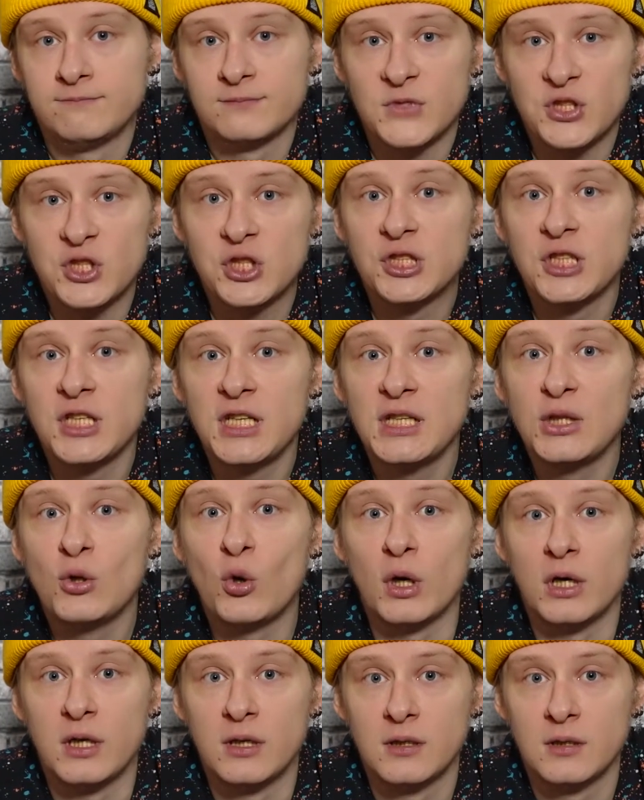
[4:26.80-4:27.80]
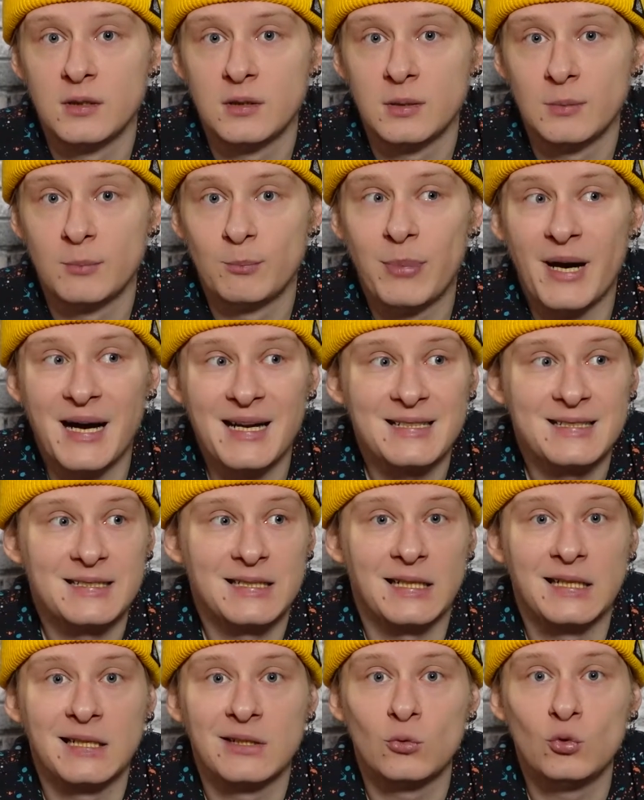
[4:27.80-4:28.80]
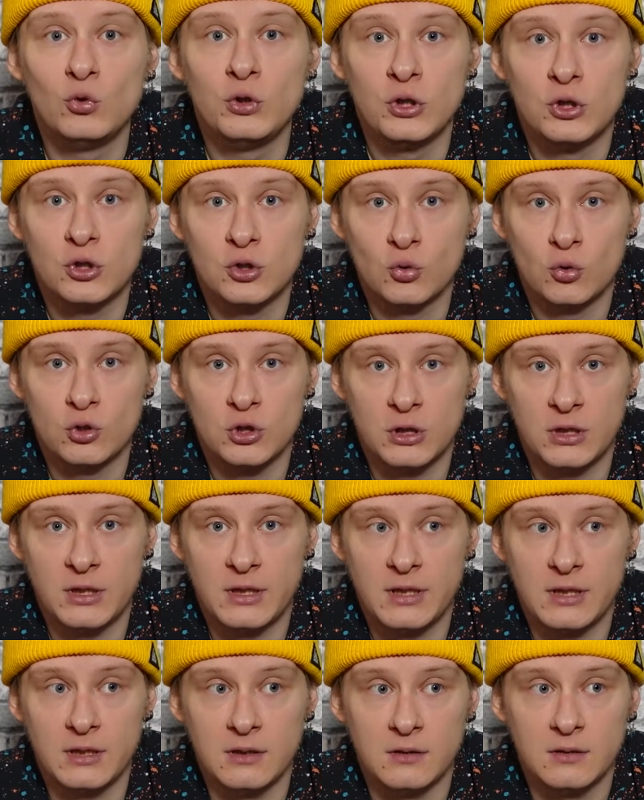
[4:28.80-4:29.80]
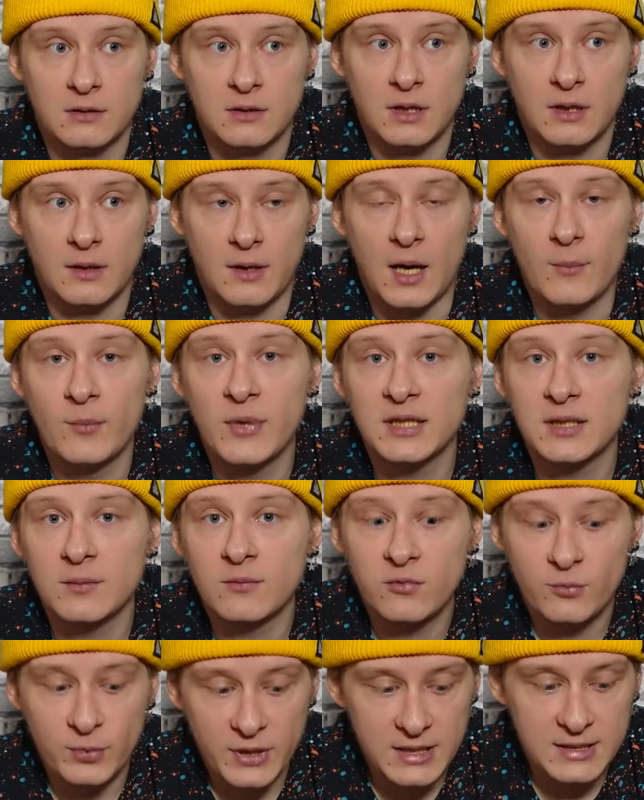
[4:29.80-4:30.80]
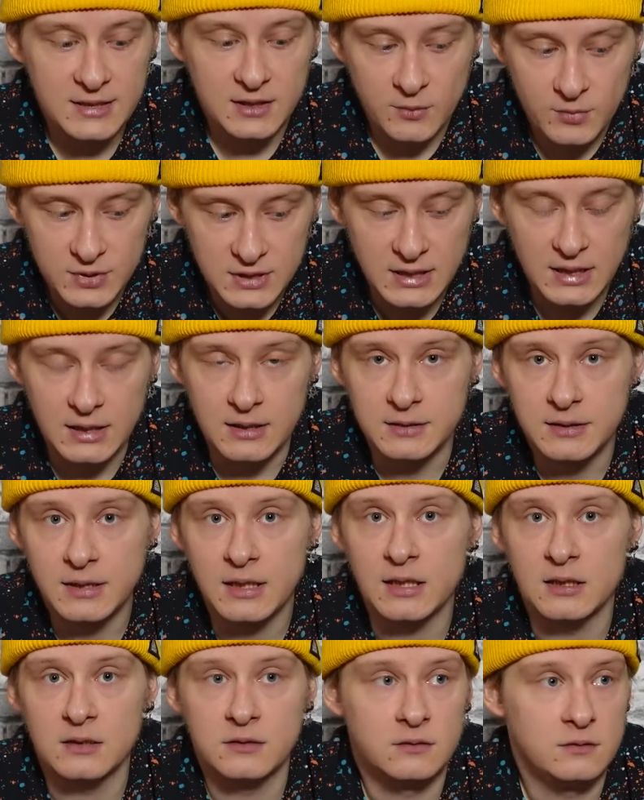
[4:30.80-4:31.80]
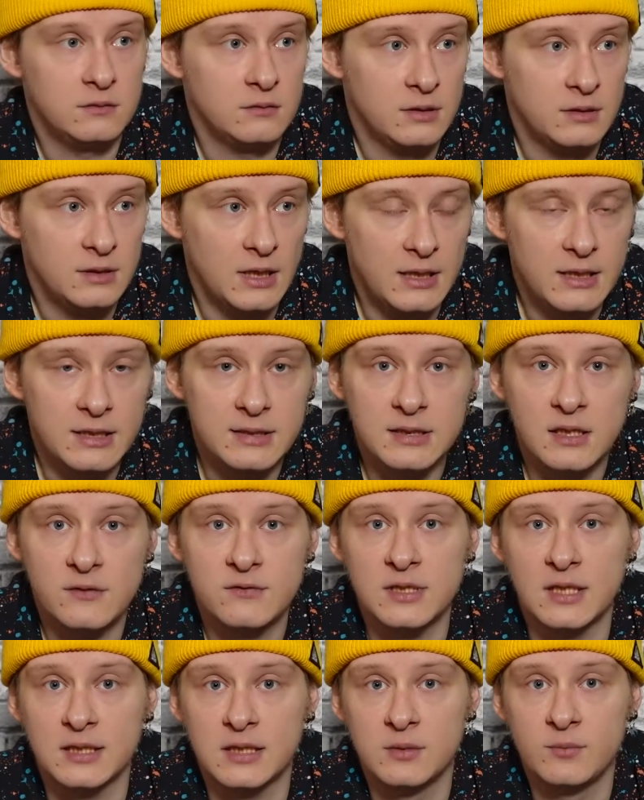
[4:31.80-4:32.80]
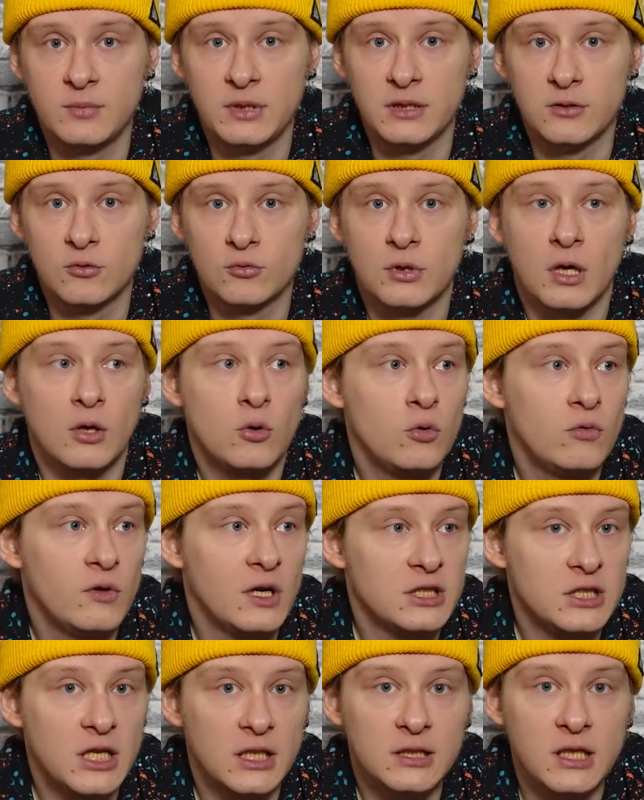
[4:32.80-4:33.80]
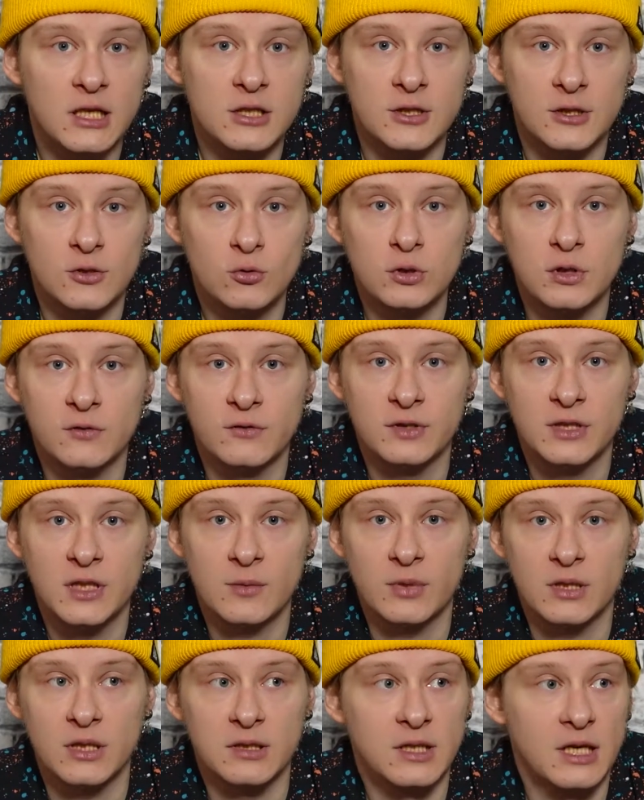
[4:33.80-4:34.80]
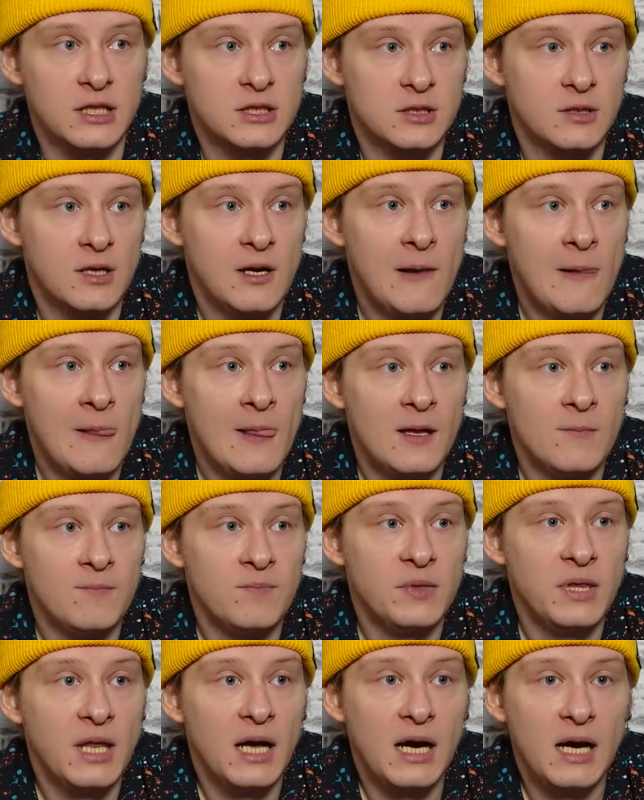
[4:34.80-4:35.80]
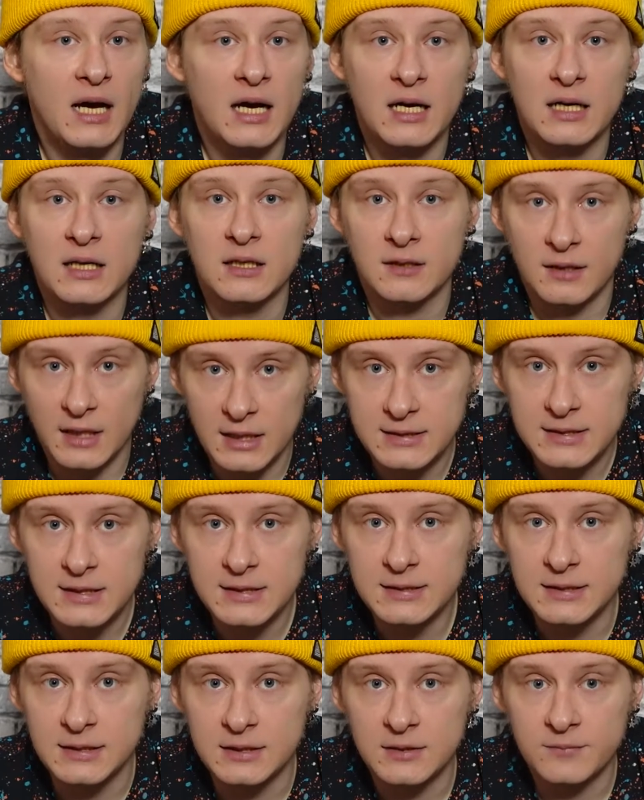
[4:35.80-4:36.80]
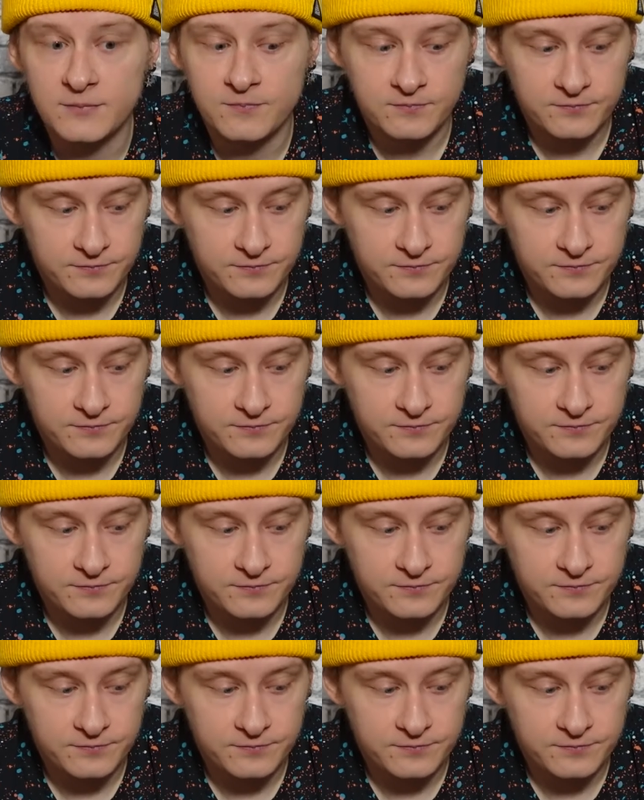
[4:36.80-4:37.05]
4-0. Барса уничтожила Реал. Об этом в прессе написали, да, и нарезки всякие были, но такого ажиотажа лютого не было даже на российских